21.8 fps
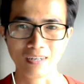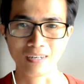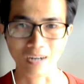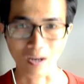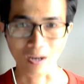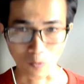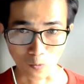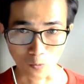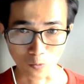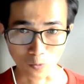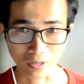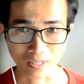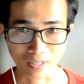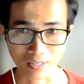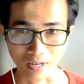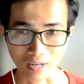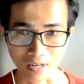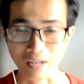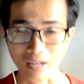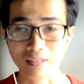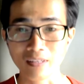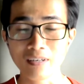đậu này
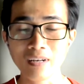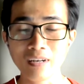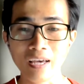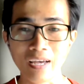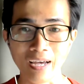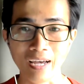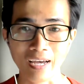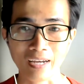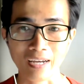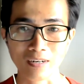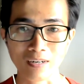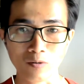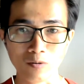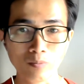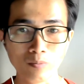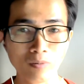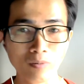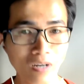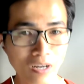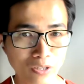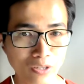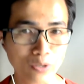và những loại hạt
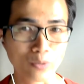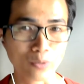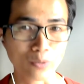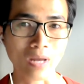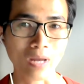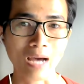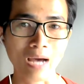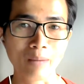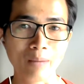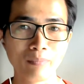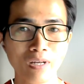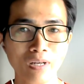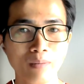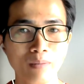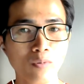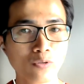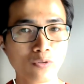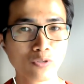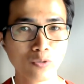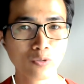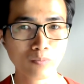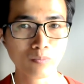cũng rất là nhiều đạm để bổ
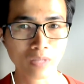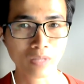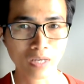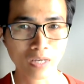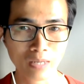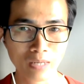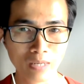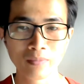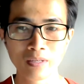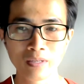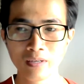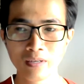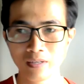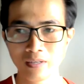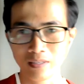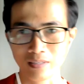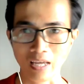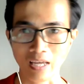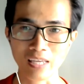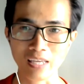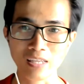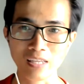sung thêm
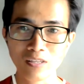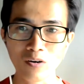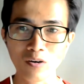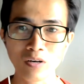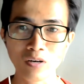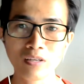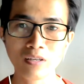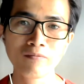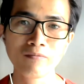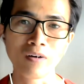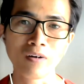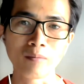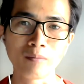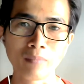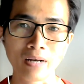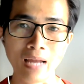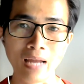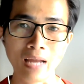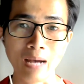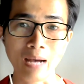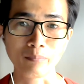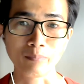thay cho cái cái phần
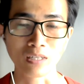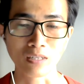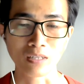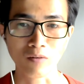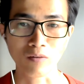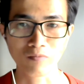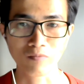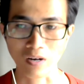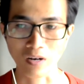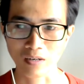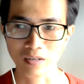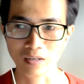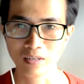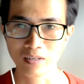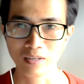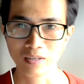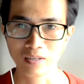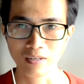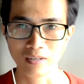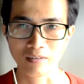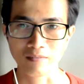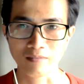mà đạm từ động vật
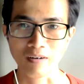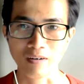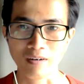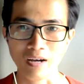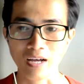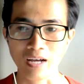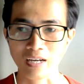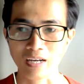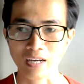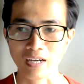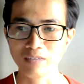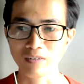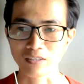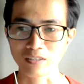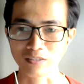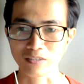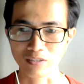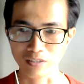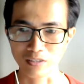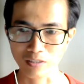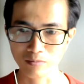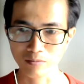và cái phần
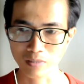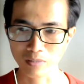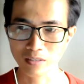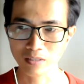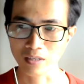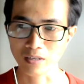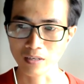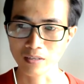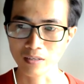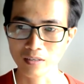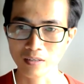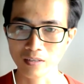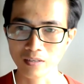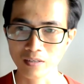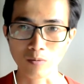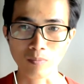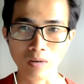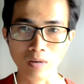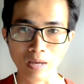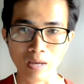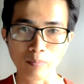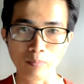sữa với tân cũng
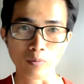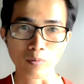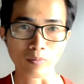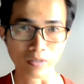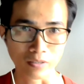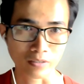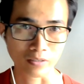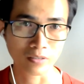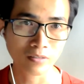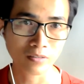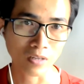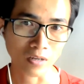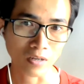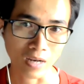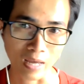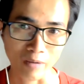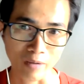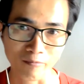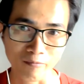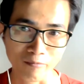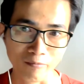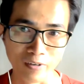làm một người trước tân
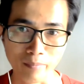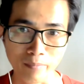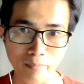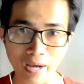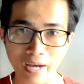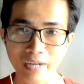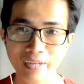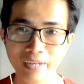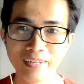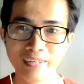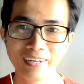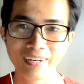làm về mảng